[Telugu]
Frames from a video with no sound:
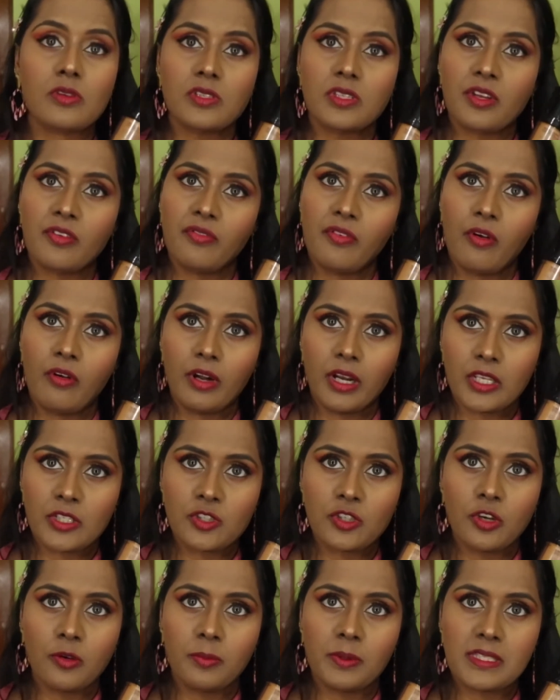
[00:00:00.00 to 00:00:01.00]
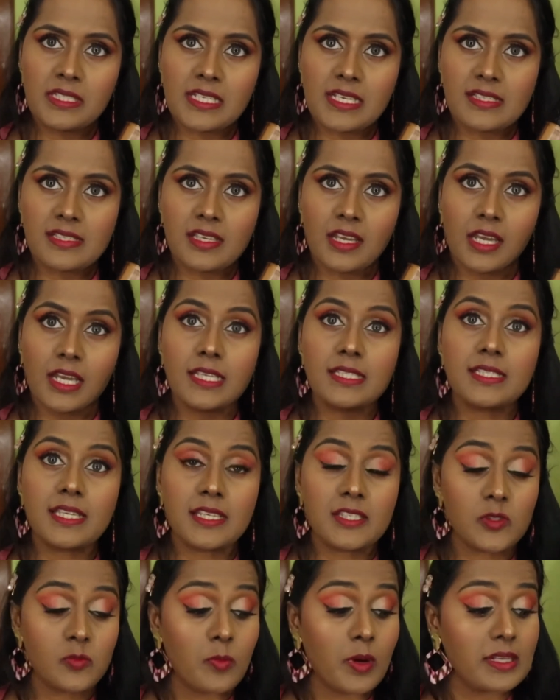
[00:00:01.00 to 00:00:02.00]
ఒకసారి ఫౌండేషన్ ఓపెన్ చేశాక
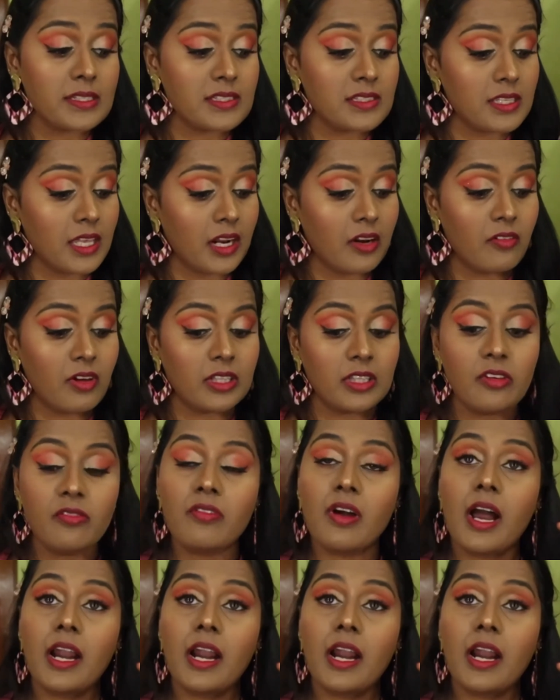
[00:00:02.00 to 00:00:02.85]
సిక్స్ మంత్స్ తర్వాత